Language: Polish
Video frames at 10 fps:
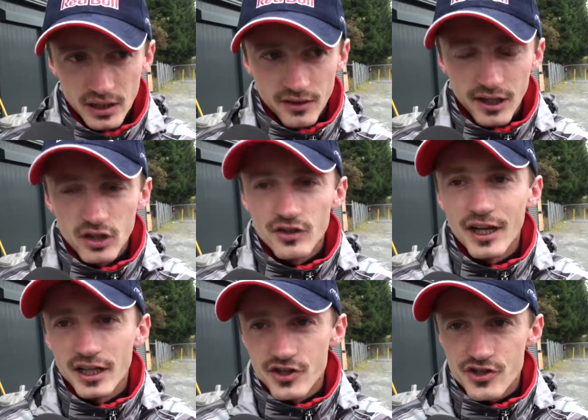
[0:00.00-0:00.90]
no ale on
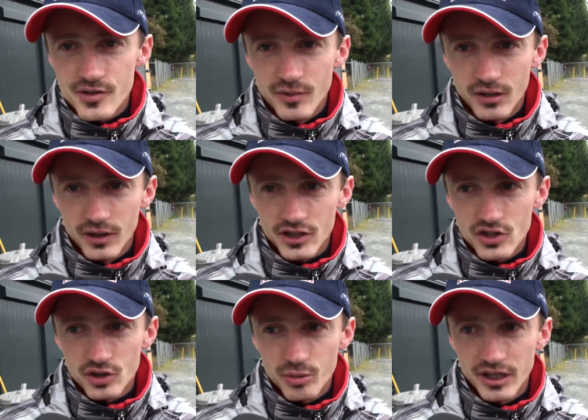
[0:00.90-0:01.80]
dalej trzymał. Jak
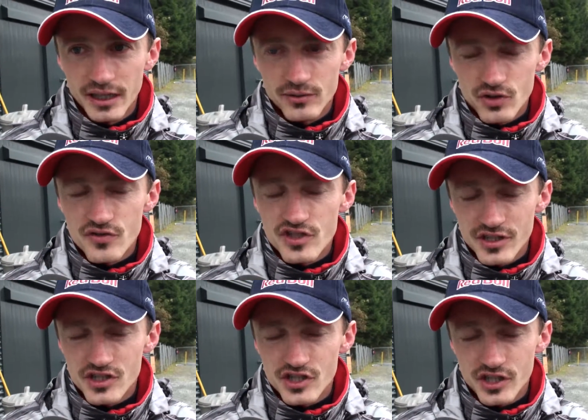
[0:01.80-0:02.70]
się odpychałem, to już
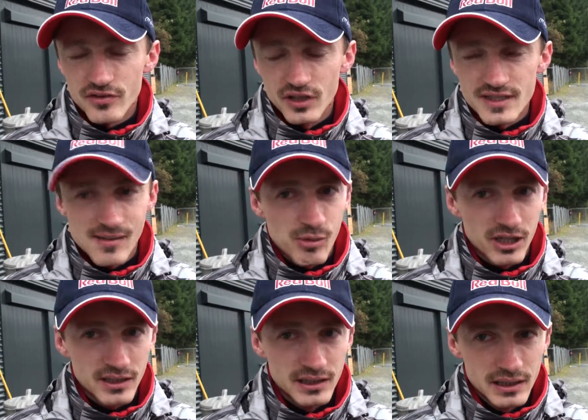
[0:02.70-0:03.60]
widziałem, że się czerwone
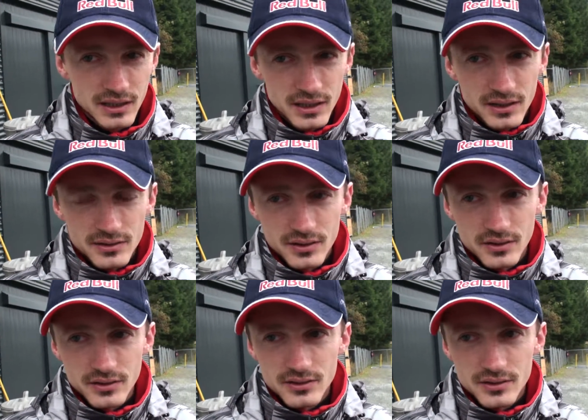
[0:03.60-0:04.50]
zapala.
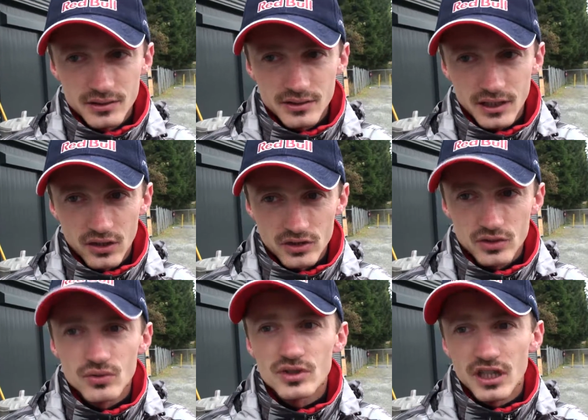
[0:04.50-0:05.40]
No i z tego,
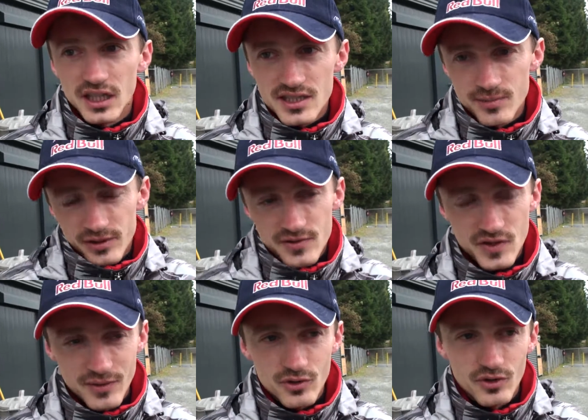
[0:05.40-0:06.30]
co tu z relacji potem
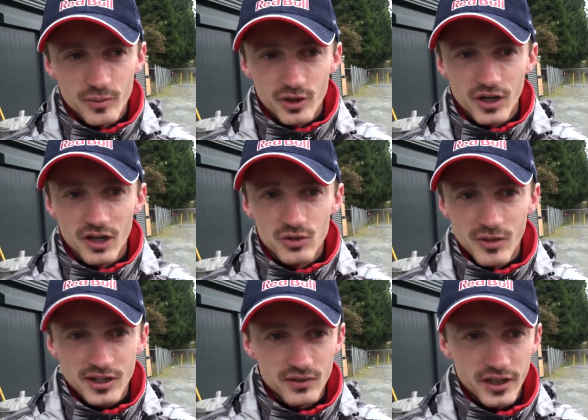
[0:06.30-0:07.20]
słyszałem, to dopiero Hanu
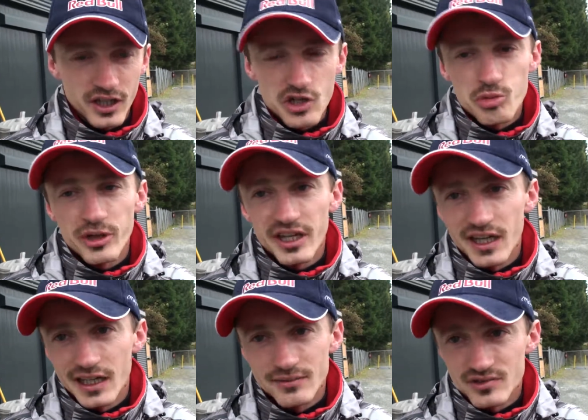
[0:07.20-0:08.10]
maknął, jak ja już
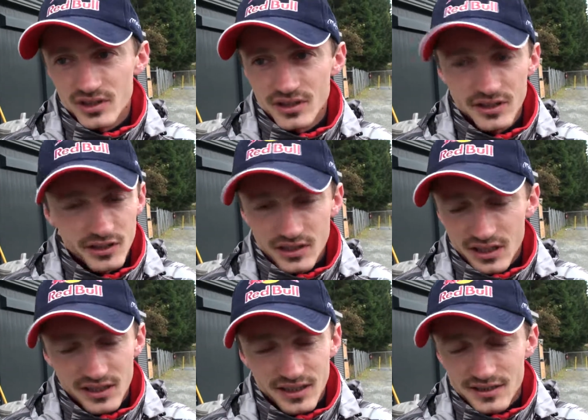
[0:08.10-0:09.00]
pojechałem, czyli
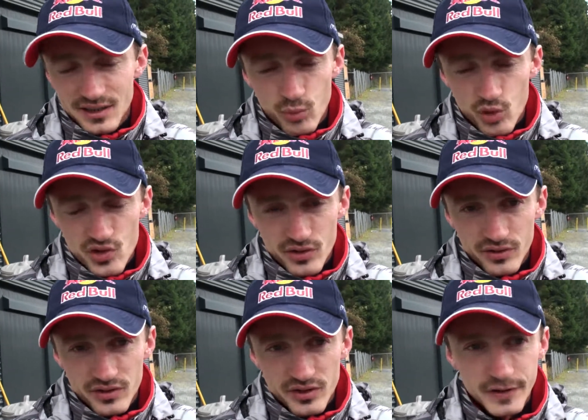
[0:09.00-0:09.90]
tak i tak za
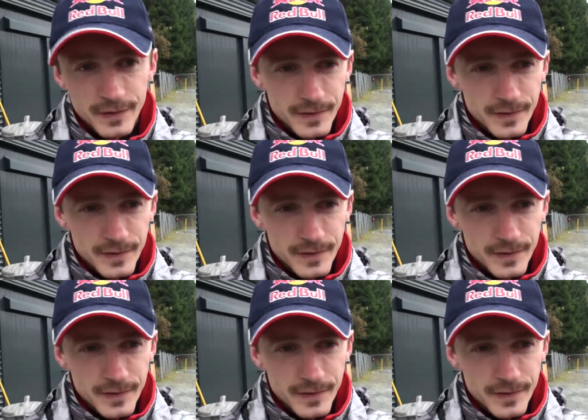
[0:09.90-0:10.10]
późno i...